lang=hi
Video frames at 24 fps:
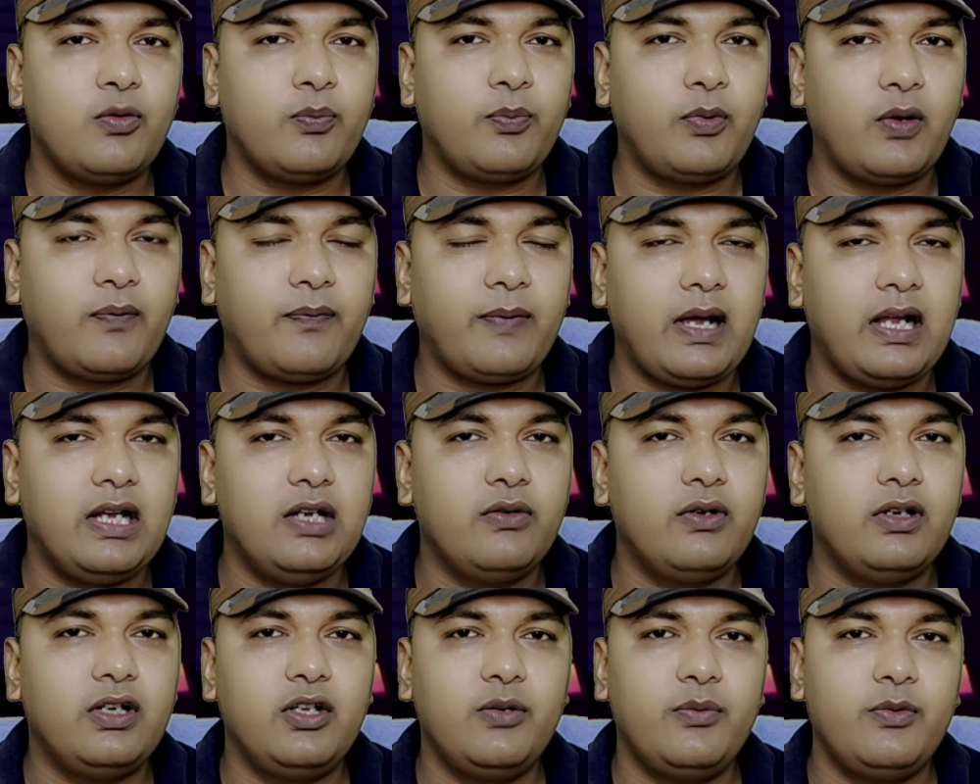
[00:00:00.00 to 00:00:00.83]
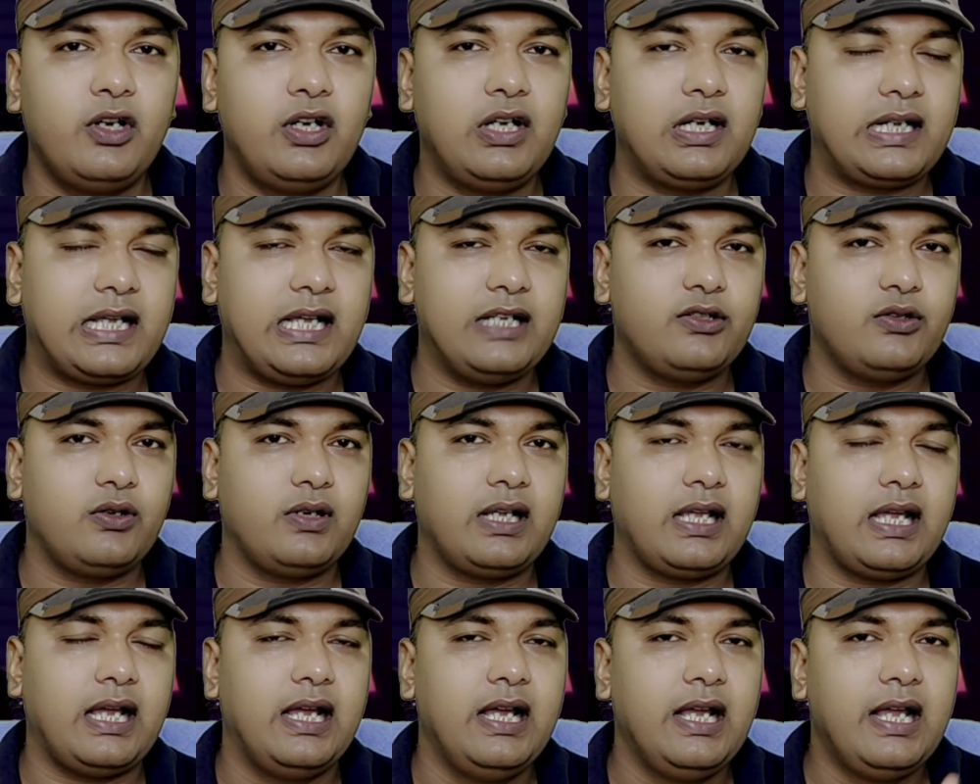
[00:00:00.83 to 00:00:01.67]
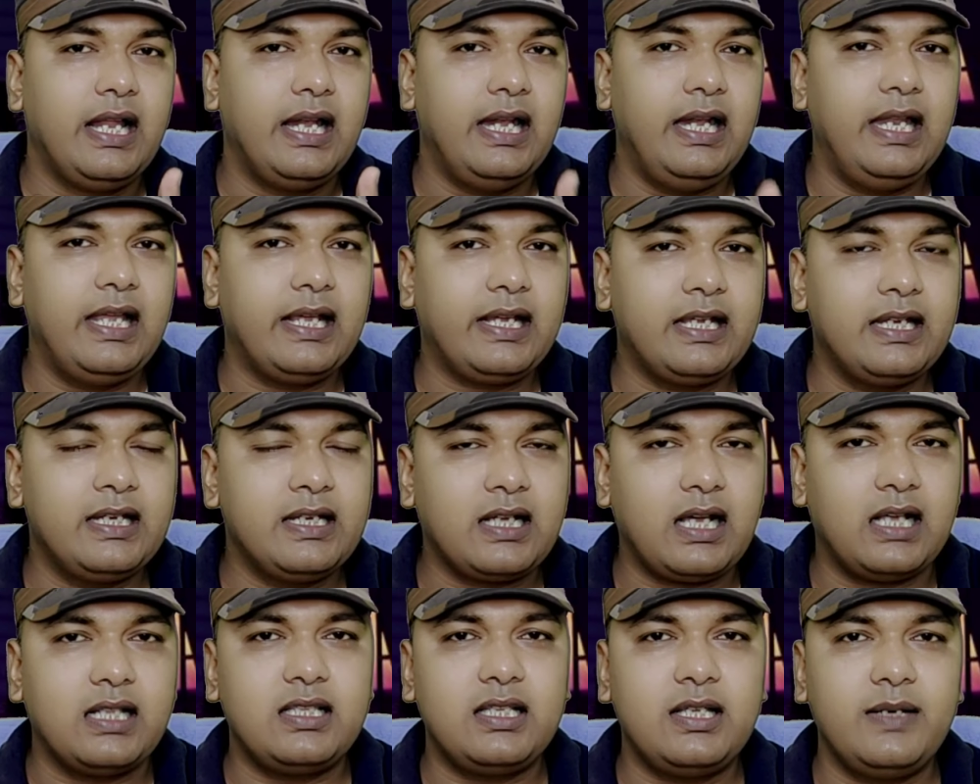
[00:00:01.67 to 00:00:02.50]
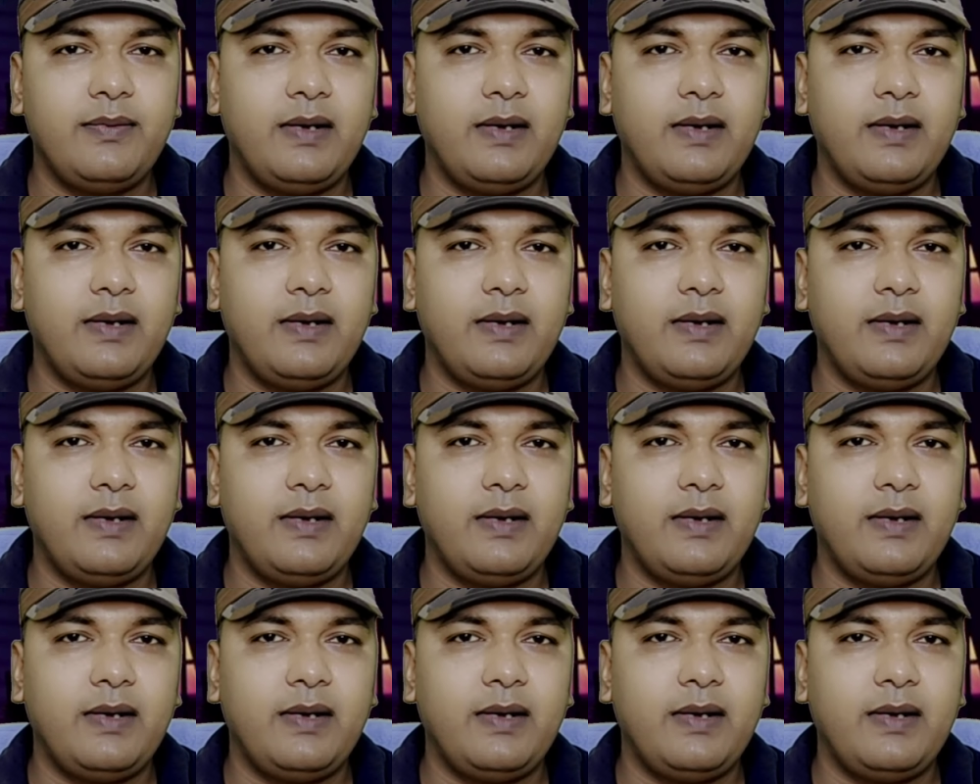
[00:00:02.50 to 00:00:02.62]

जो प्रोफाइल है वो डिमोनेटाइज हो गया लेकिन अच्छी